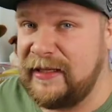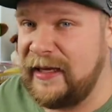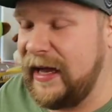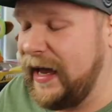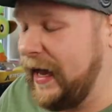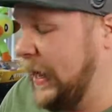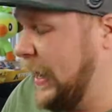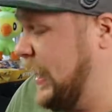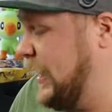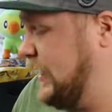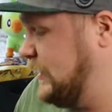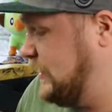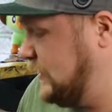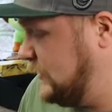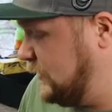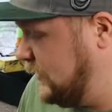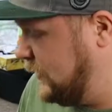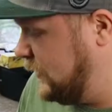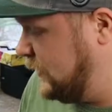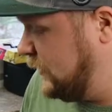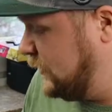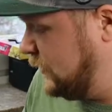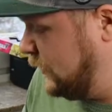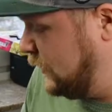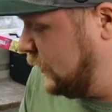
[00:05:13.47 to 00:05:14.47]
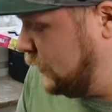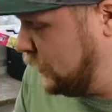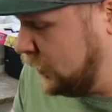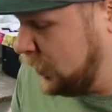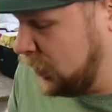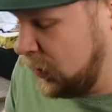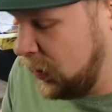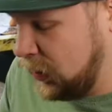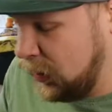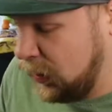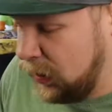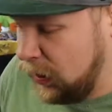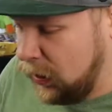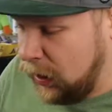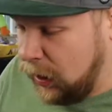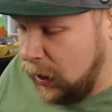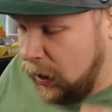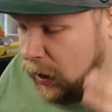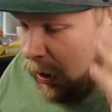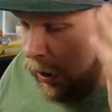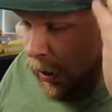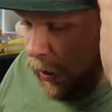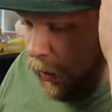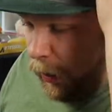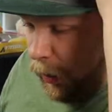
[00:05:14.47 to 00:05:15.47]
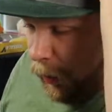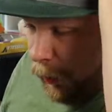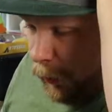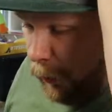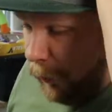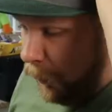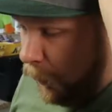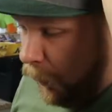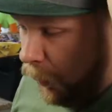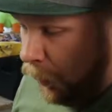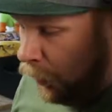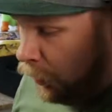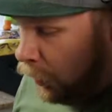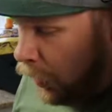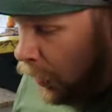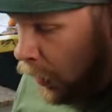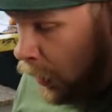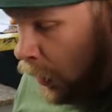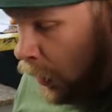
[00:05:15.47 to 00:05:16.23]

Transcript: gerechnet. Oh,